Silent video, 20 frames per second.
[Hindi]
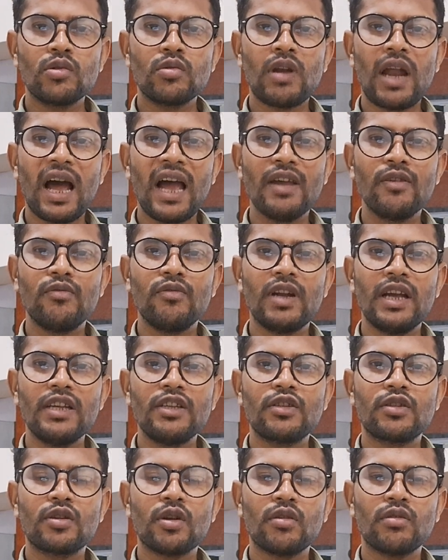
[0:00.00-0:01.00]
जुलाई
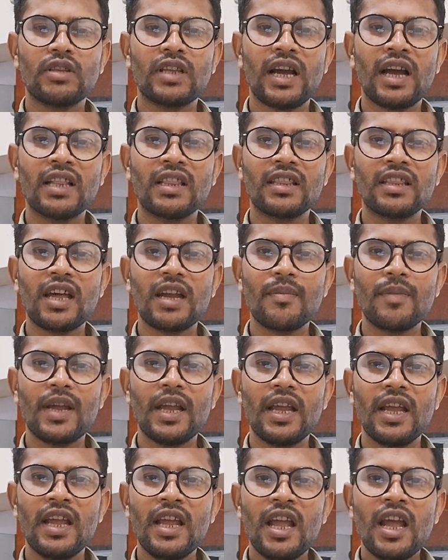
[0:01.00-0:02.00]
1973
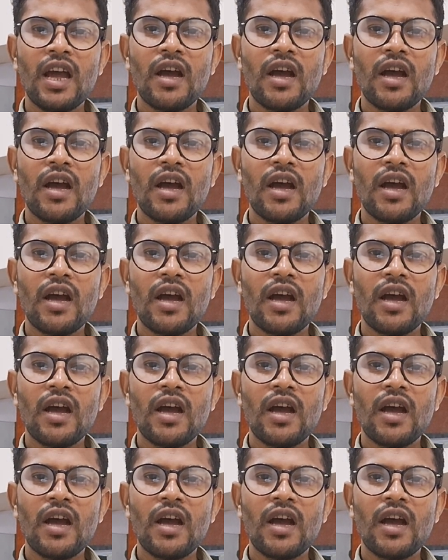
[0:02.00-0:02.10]
में